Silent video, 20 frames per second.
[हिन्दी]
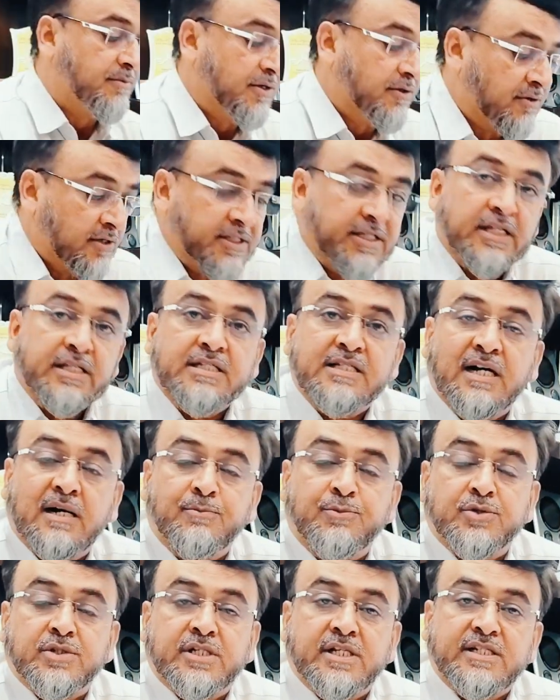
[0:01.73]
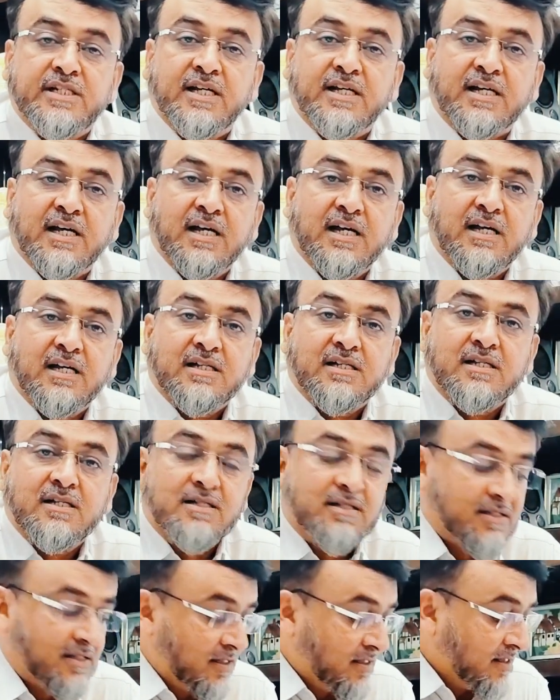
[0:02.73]
भिवंडी निज़ामपुर सिटी के
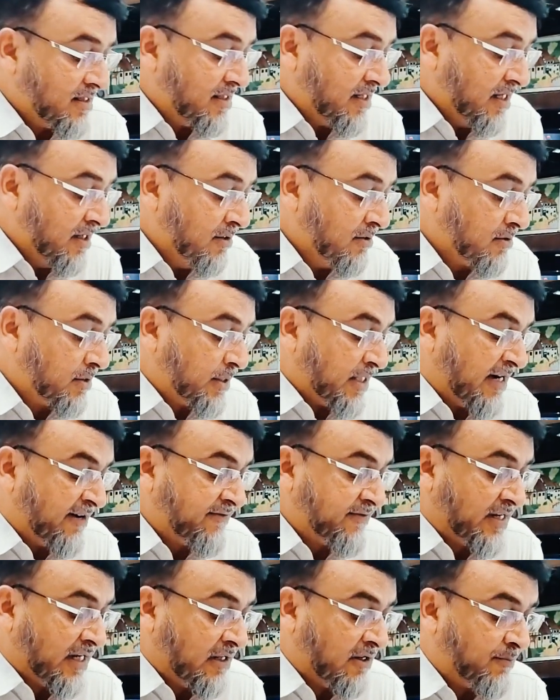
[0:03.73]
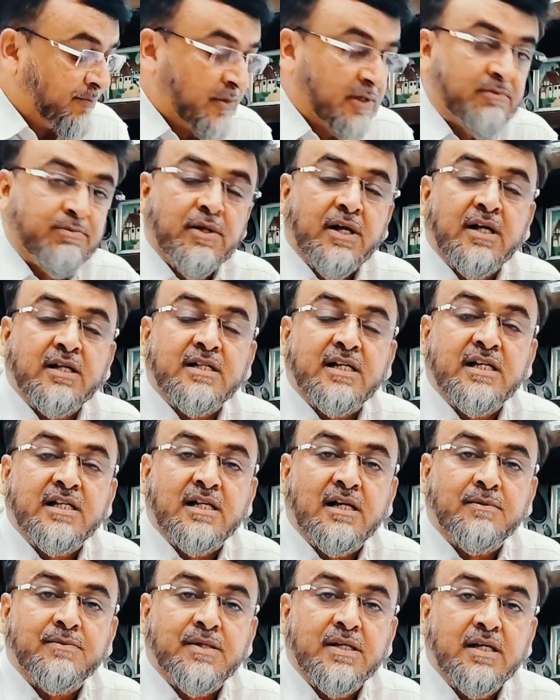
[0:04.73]
न्यू ड्राफ्ट डेवलपमेंट प्लान के
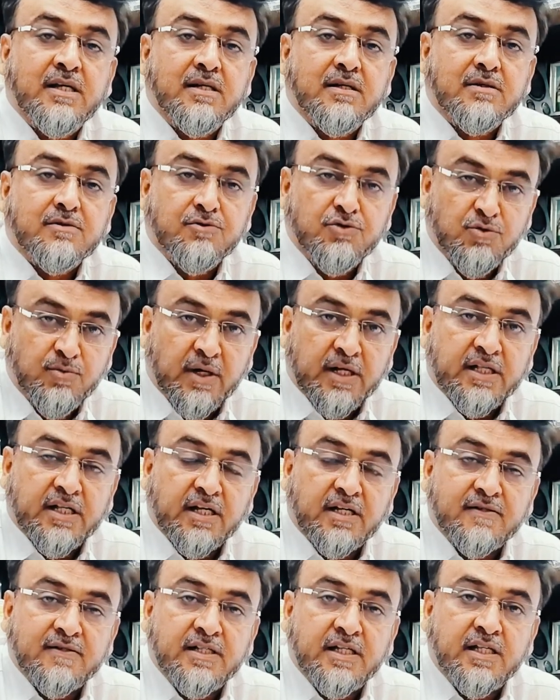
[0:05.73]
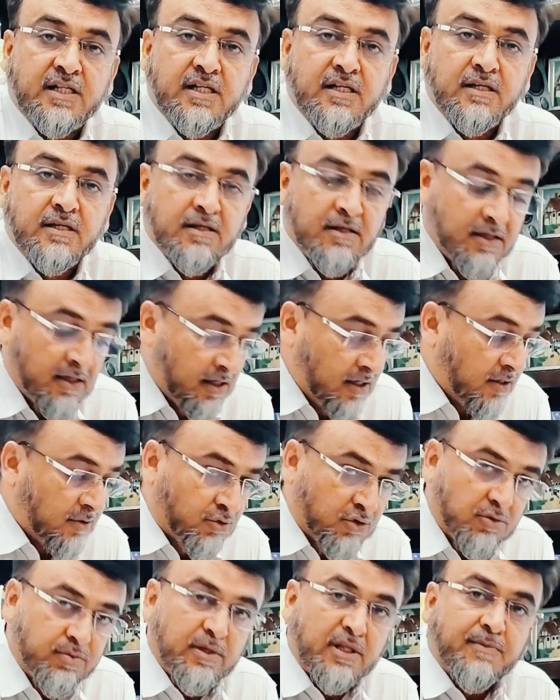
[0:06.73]
हिसाब से कुछ बातें करनी थी
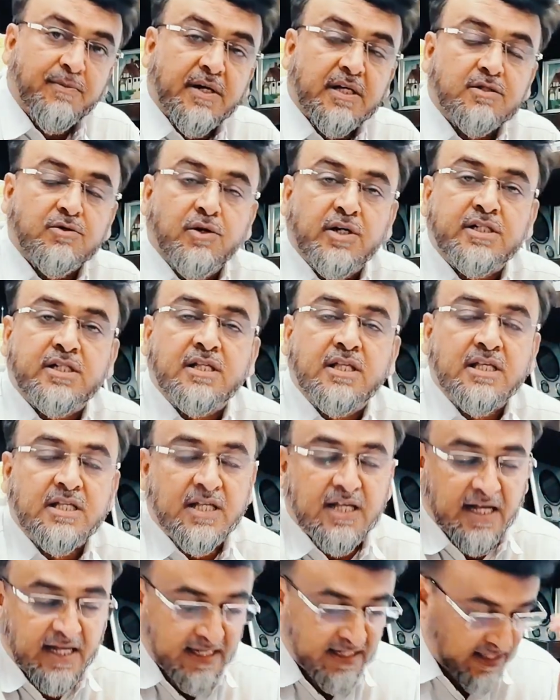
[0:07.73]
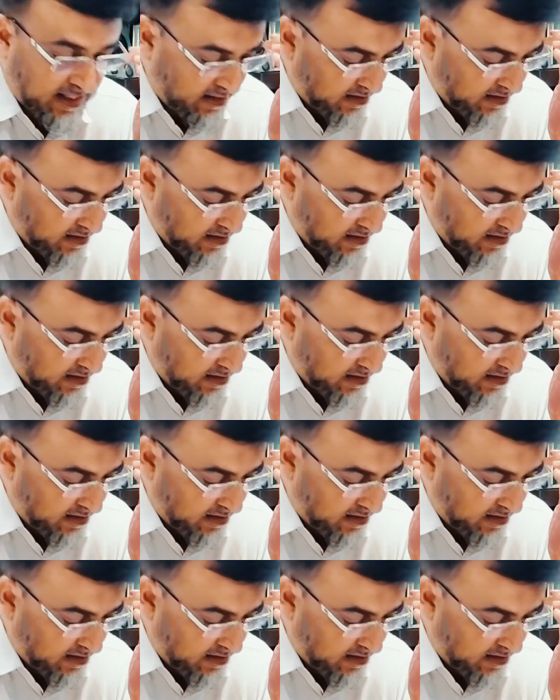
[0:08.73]
कुछ मेरे पास क्वेश्चन भी आए